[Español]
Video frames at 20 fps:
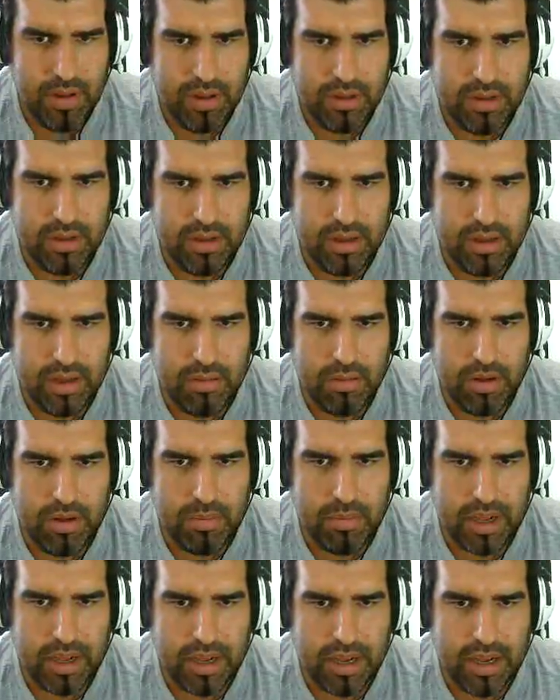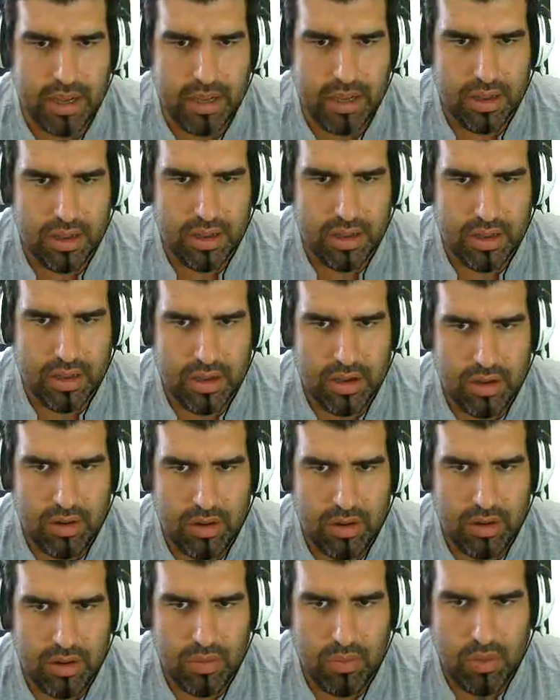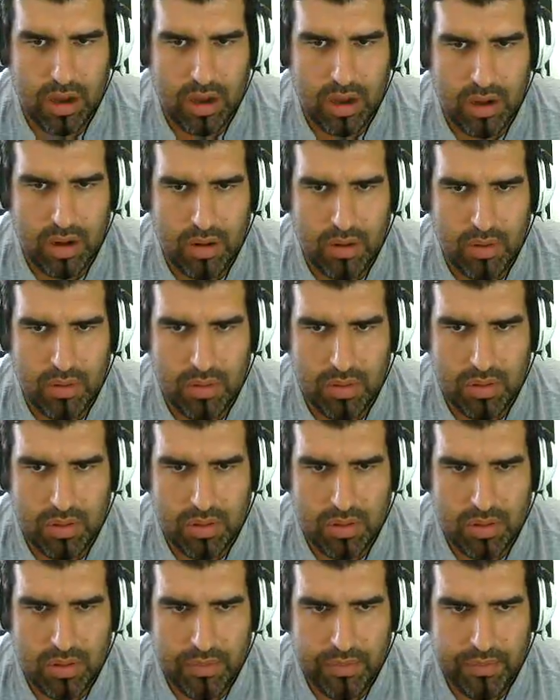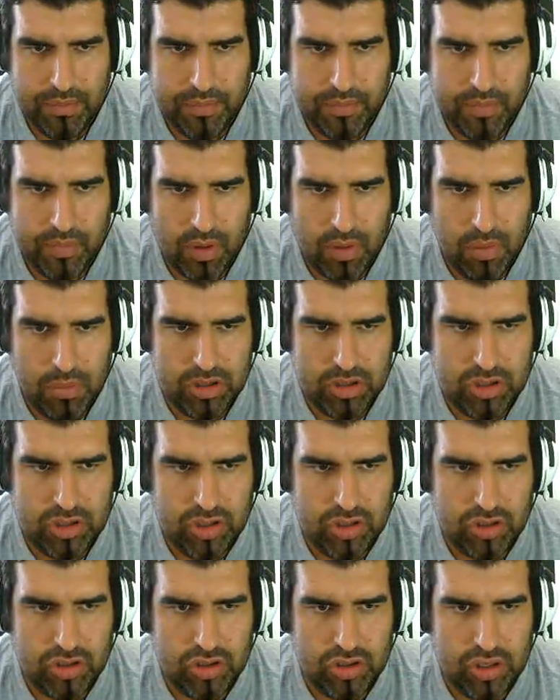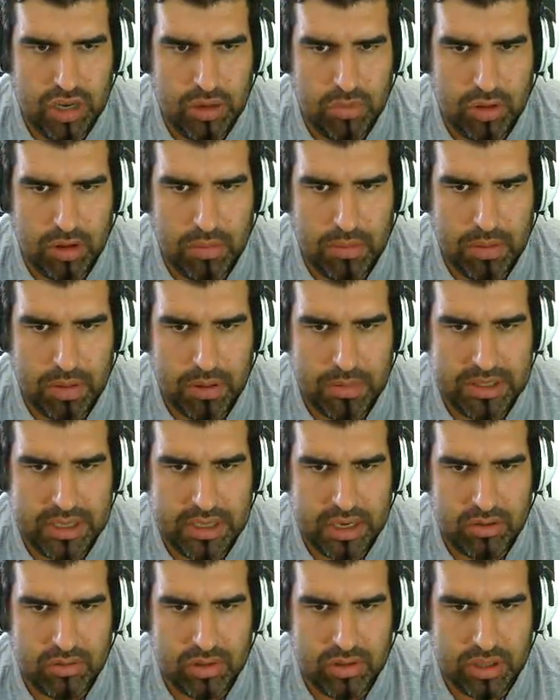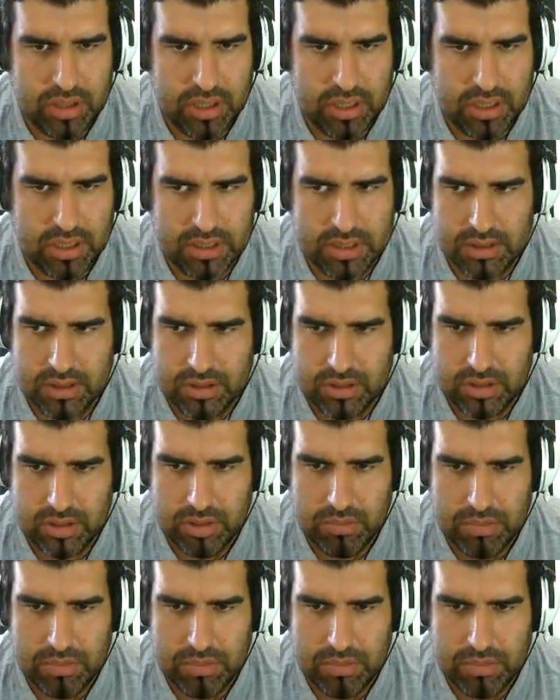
Mira el T-Rex como viene para acá. Wow. Hombre, este sitio sería brutal para domesticar un T-Rex.